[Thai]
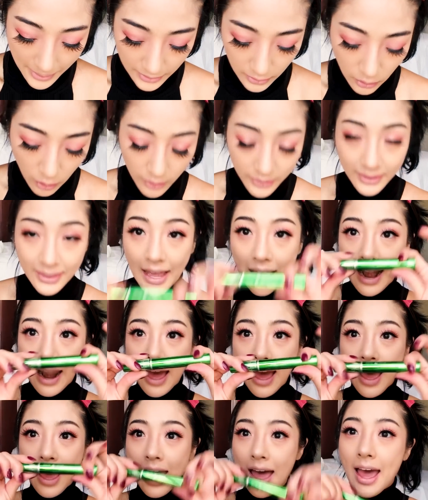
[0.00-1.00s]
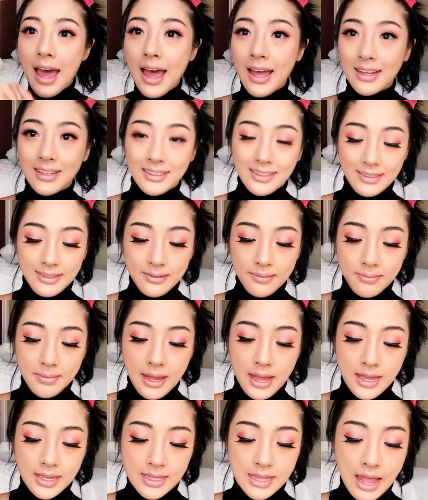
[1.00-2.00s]
ปัดขนตาล่าง
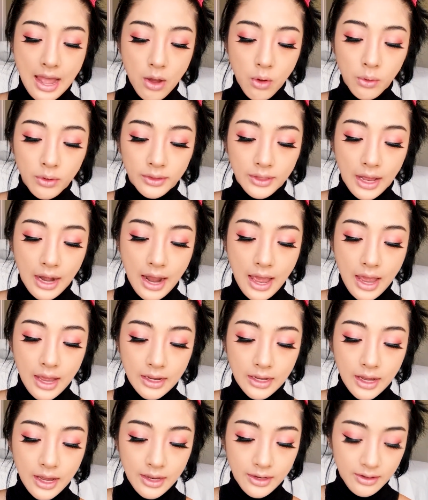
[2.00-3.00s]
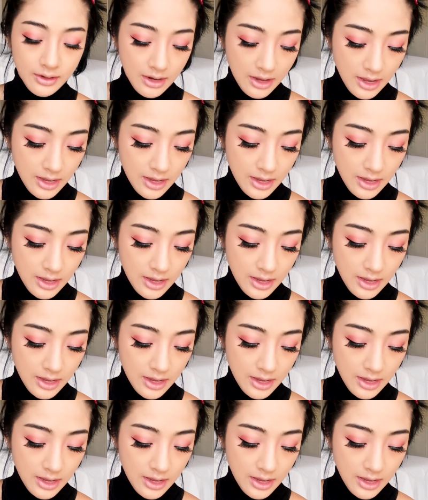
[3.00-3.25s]
มาสร้างขนตาล่างกัน